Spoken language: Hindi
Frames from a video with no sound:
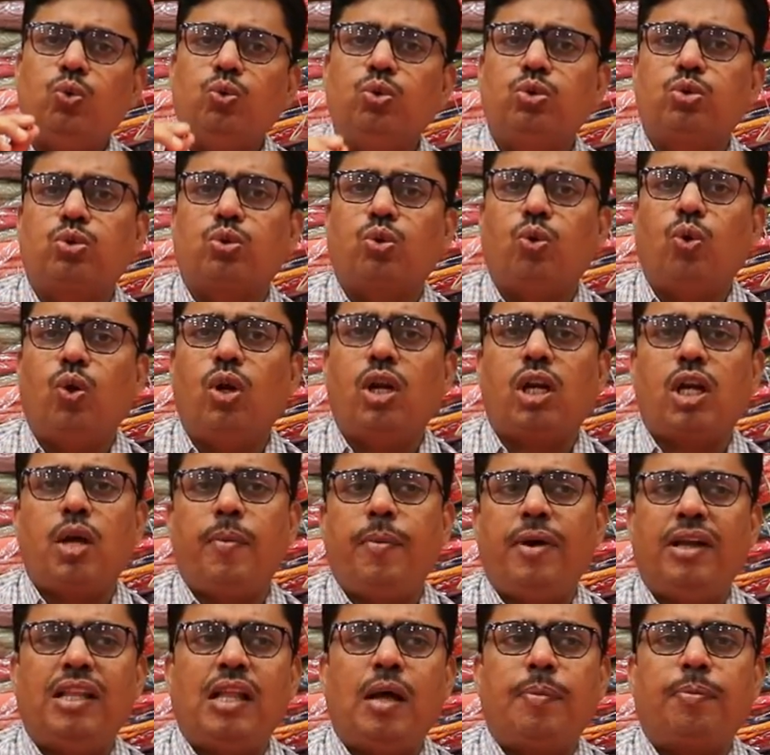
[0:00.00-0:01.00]
उस कॉल
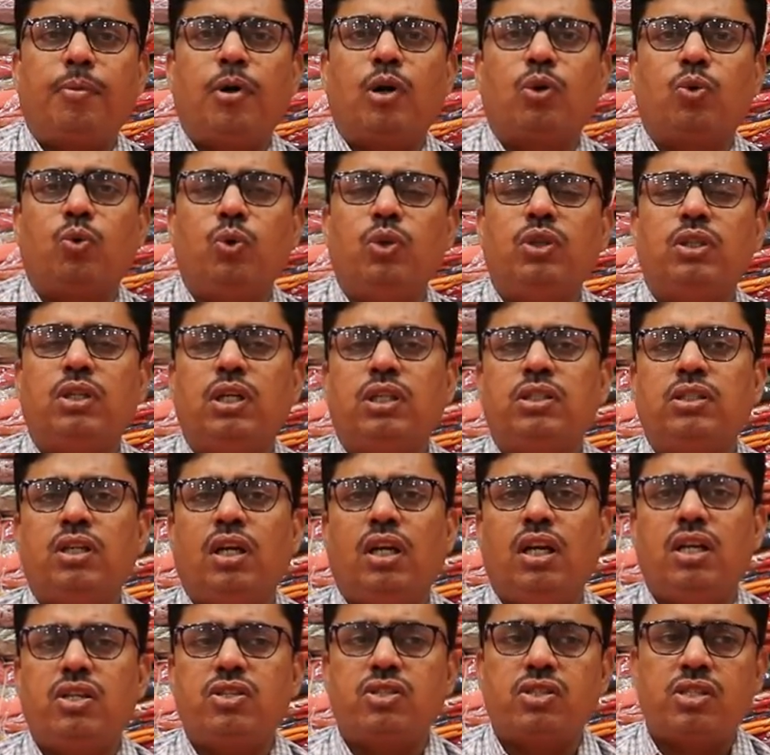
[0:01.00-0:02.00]
के बाद आपका कोई
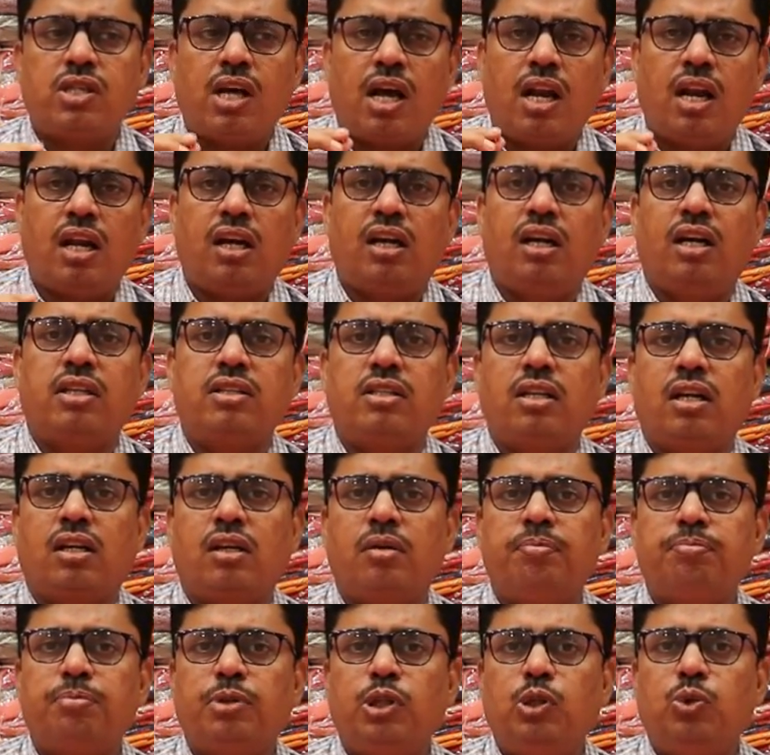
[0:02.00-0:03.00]
खर्चा नहीं सारा खर्चा
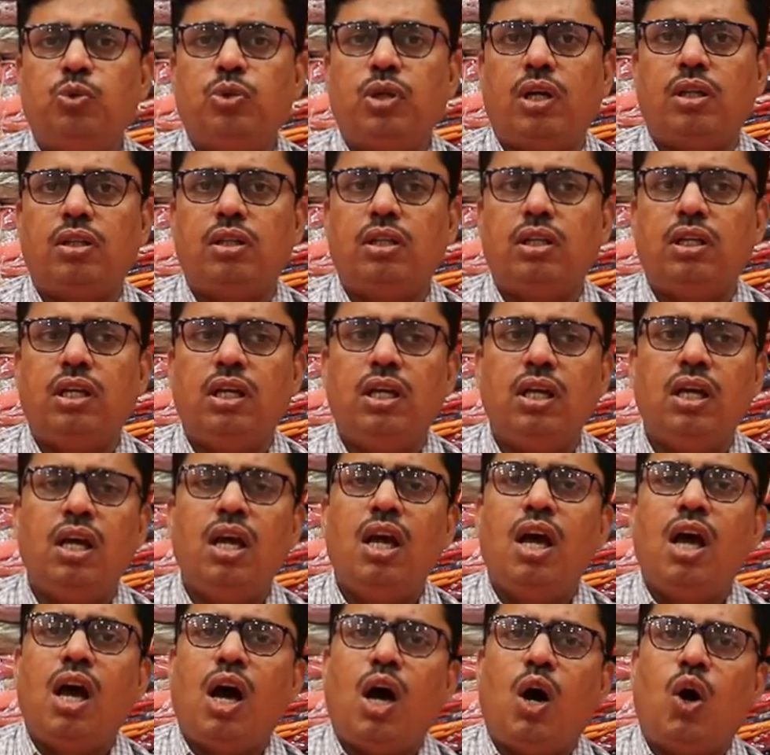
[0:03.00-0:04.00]
कंपनी उठाती है
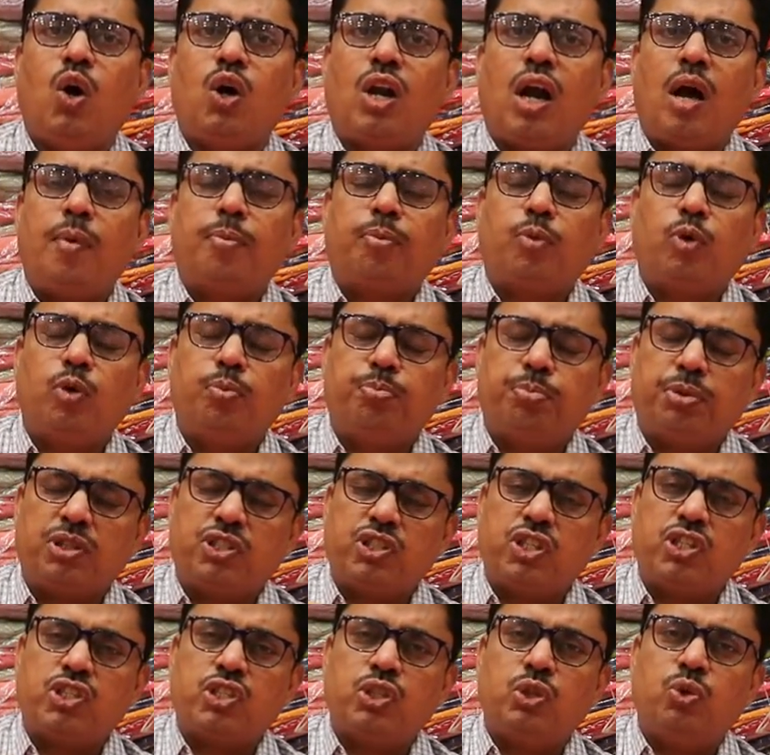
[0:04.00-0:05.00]
और आपको
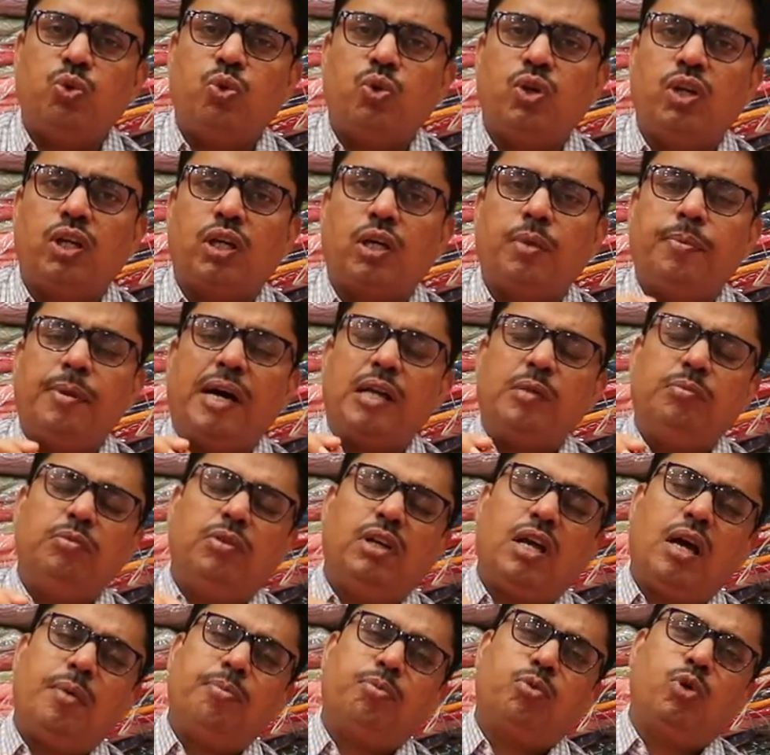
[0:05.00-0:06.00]
परचेसिंग होने के बाद
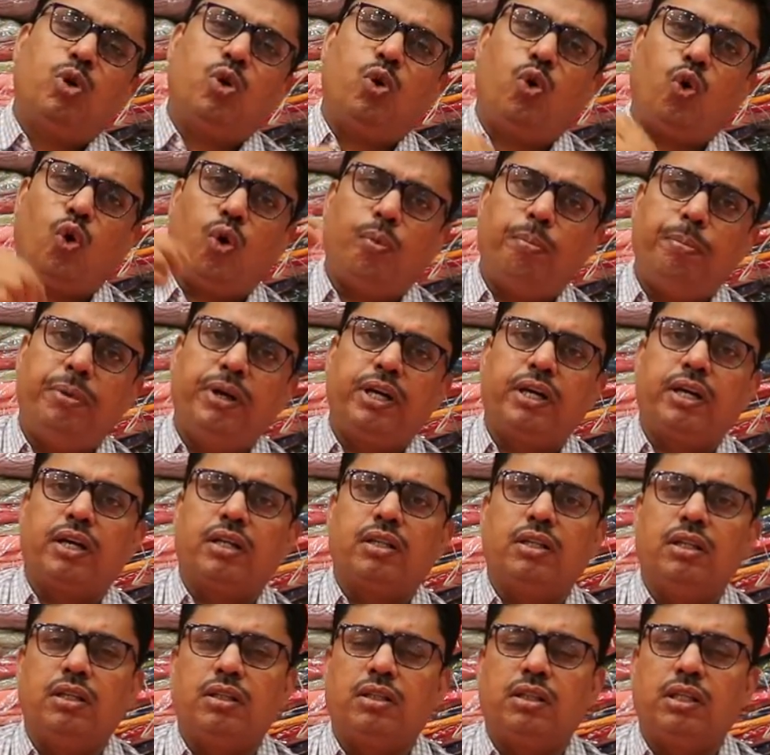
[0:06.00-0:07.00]
में आपको ड्रॉप भी
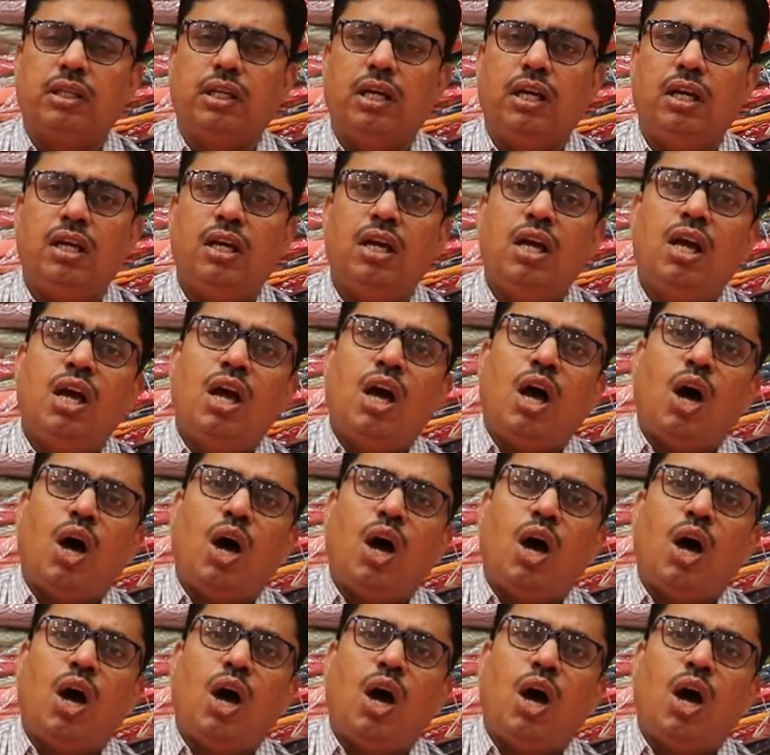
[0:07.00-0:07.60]
कर देती है